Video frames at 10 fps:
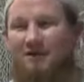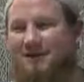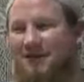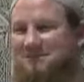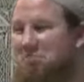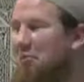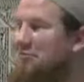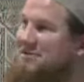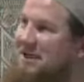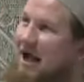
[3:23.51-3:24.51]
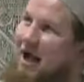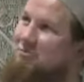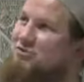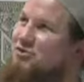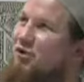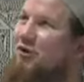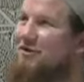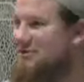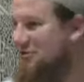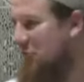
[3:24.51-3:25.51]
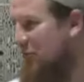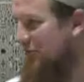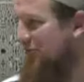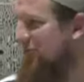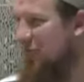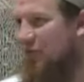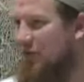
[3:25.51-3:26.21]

Dingsbums, äh, Armstrong ist zum Mond geflogen.